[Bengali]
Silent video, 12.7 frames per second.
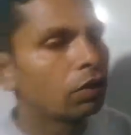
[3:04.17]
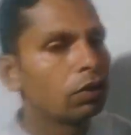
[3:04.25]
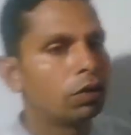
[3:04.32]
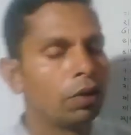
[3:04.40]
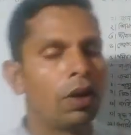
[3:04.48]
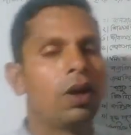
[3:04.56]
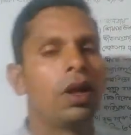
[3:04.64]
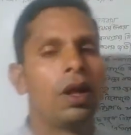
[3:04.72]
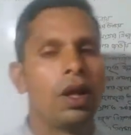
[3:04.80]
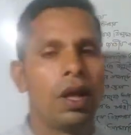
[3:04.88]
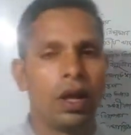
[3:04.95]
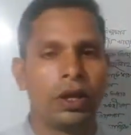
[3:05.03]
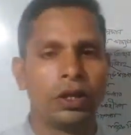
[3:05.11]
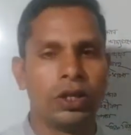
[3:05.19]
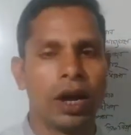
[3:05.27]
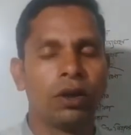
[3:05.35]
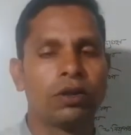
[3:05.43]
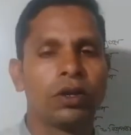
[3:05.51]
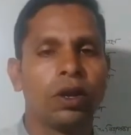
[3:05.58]
এখন যে
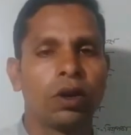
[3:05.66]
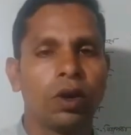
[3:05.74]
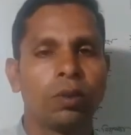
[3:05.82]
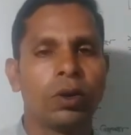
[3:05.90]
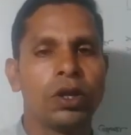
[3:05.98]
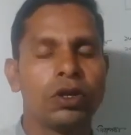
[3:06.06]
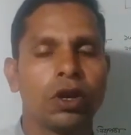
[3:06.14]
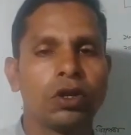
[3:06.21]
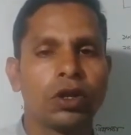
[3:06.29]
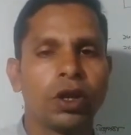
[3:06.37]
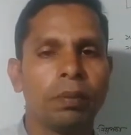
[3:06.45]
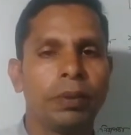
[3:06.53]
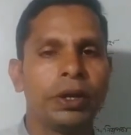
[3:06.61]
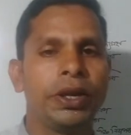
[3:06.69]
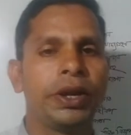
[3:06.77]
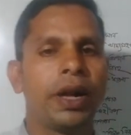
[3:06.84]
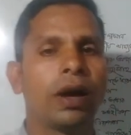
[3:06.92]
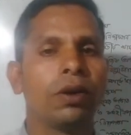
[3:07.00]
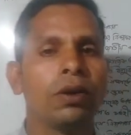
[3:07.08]
আলোচনা করবো জনসংখ্যা
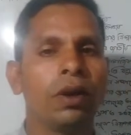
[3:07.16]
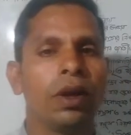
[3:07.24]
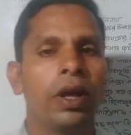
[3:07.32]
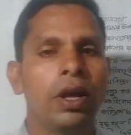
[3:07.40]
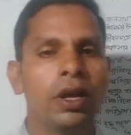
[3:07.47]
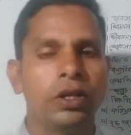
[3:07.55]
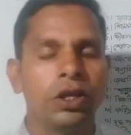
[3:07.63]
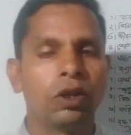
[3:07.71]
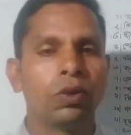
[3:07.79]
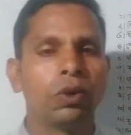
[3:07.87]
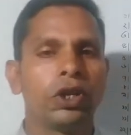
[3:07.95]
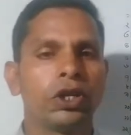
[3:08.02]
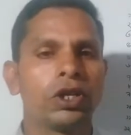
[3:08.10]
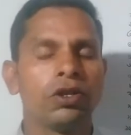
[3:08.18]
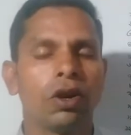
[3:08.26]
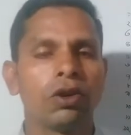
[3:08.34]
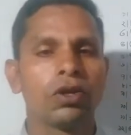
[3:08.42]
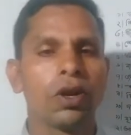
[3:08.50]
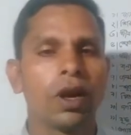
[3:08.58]
বৃদ্ধির কারণ যে কোনো দেশের
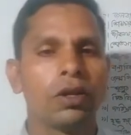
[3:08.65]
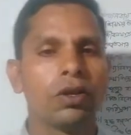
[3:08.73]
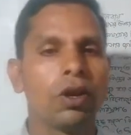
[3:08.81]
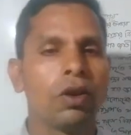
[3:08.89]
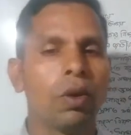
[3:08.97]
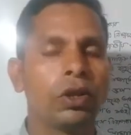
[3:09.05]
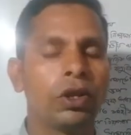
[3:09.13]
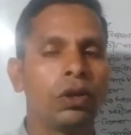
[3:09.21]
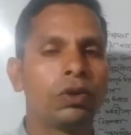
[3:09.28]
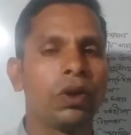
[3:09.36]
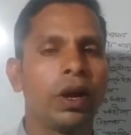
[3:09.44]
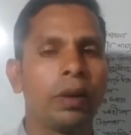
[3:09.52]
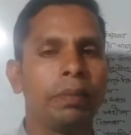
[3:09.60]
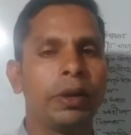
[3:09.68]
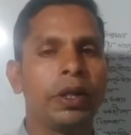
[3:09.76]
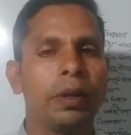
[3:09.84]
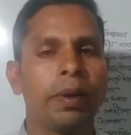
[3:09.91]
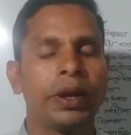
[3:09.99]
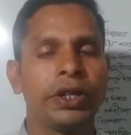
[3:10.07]
জনসংখ্যা যখন অতিরিক্ত হারে
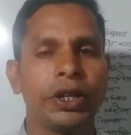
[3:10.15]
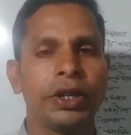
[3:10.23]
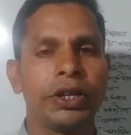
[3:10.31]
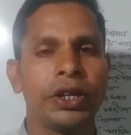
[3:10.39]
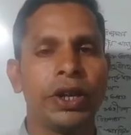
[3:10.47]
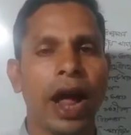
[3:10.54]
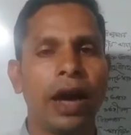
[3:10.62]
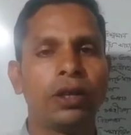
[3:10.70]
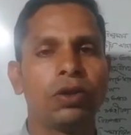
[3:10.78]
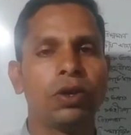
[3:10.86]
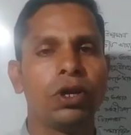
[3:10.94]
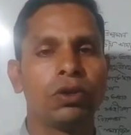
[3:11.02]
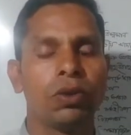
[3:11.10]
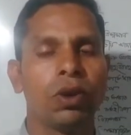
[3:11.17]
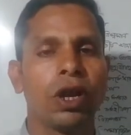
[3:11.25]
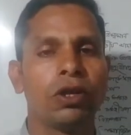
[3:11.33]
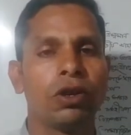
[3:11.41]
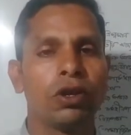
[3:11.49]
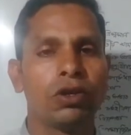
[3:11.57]
বৃদ্ধি পায় সে দেশের আয়তনের
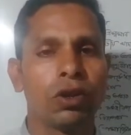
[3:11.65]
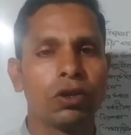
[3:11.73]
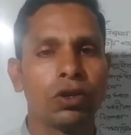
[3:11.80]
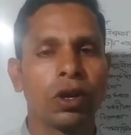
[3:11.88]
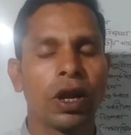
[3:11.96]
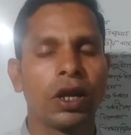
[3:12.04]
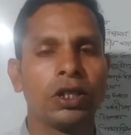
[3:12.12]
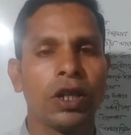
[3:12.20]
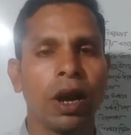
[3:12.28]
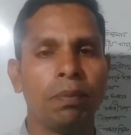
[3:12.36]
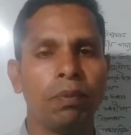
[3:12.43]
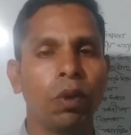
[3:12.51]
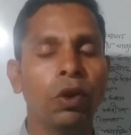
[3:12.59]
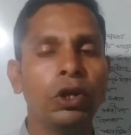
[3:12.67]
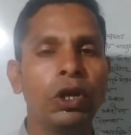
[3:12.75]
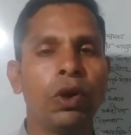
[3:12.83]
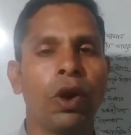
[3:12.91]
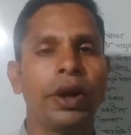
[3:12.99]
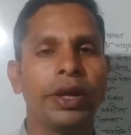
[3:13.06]
তুলনায় যখন জনসংখ্যার চাপ
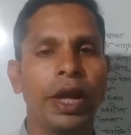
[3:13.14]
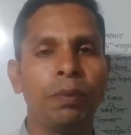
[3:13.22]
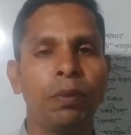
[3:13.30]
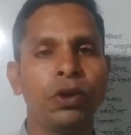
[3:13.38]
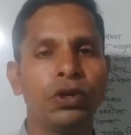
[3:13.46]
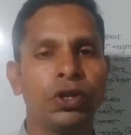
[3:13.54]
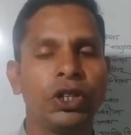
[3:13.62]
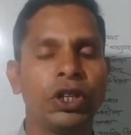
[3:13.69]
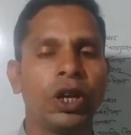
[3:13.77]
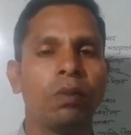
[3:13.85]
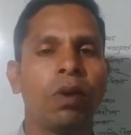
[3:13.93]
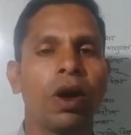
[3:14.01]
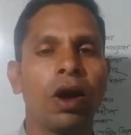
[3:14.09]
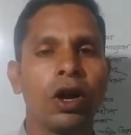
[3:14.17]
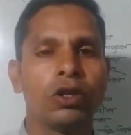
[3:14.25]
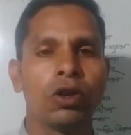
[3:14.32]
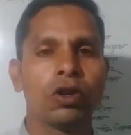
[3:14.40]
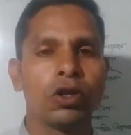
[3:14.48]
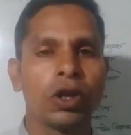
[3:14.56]
অধিক হয় এই পরিস্থিতিকে বলা হয়
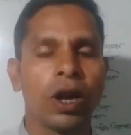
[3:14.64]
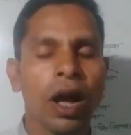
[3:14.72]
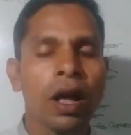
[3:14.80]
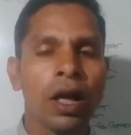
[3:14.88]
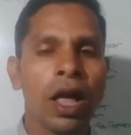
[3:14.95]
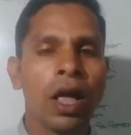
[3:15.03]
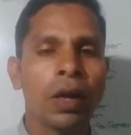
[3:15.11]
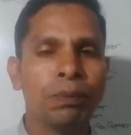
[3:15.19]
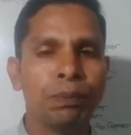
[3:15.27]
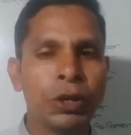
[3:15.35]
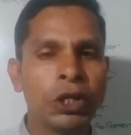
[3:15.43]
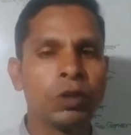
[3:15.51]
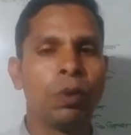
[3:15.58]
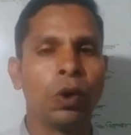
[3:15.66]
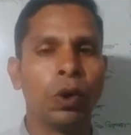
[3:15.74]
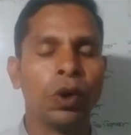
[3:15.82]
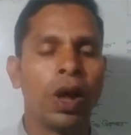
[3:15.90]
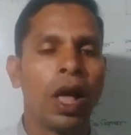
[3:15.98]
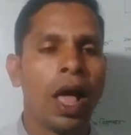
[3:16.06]
জনসংখ্যা
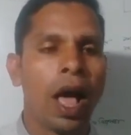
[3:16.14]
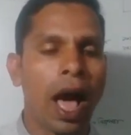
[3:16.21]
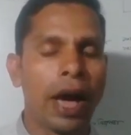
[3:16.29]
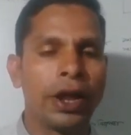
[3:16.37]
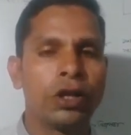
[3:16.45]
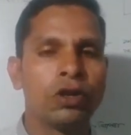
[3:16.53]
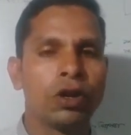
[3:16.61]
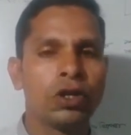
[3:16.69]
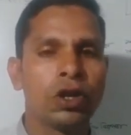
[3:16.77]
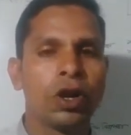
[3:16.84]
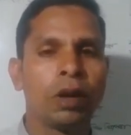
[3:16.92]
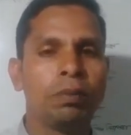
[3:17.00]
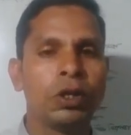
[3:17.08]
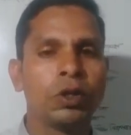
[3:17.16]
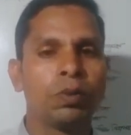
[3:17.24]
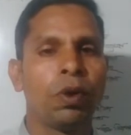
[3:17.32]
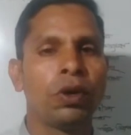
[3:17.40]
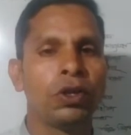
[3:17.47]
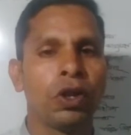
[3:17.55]
বিস্ফোরণ আর এই জনসংখ্যার
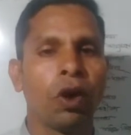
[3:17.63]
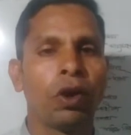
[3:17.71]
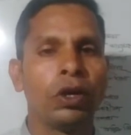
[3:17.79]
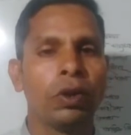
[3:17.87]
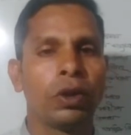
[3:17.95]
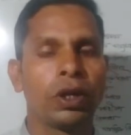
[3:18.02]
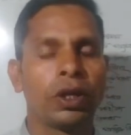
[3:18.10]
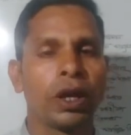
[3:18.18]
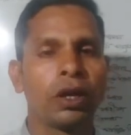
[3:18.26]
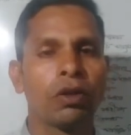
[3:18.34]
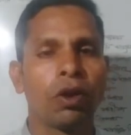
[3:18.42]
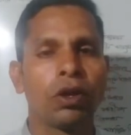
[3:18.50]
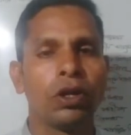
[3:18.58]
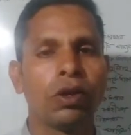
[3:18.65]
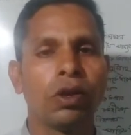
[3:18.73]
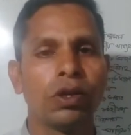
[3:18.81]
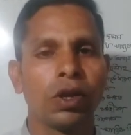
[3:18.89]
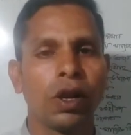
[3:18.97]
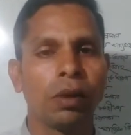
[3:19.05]
বিস্ফোরণ যখনই হতে থাকে তখনই
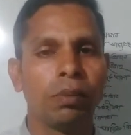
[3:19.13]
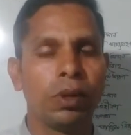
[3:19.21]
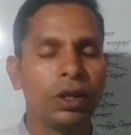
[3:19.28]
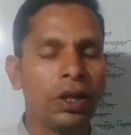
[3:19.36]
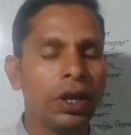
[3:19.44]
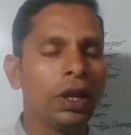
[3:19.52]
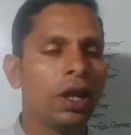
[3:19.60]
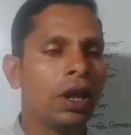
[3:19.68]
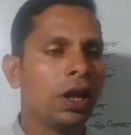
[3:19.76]
জনসংখ্যার বৃদ্ধি